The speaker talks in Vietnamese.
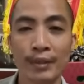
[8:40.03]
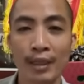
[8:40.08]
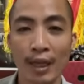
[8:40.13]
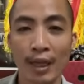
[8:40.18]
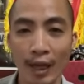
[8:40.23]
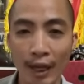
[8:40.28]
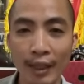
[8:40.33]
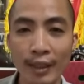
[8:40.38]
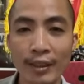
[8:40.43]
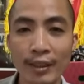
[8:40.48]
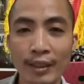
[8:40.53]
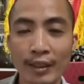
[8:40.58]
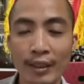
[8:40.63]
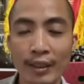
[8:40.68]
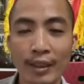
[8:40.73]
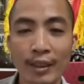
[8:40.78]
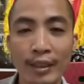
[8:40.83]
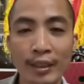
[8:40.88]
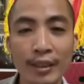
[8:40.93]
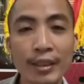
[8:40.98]
đấy
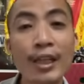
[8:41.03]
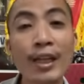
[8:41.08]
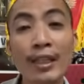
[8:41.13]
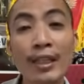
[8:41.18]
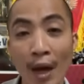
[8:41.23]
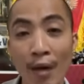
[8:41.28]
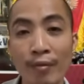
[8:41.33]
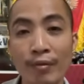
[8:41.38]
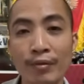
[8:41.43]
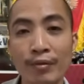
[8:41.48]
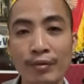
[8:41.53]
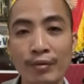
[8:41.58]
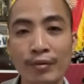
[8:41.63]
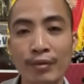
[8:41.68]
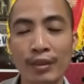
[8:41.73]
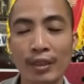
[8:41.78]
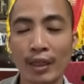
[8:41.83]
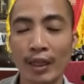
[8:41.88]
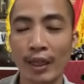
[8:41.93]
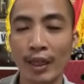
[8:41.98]
siêng rộng
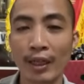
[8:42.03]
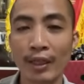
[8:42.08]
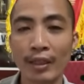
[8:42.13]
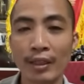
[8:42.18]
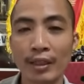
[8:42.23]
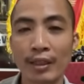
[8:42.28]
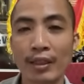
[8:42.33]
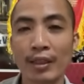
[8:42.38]
đấy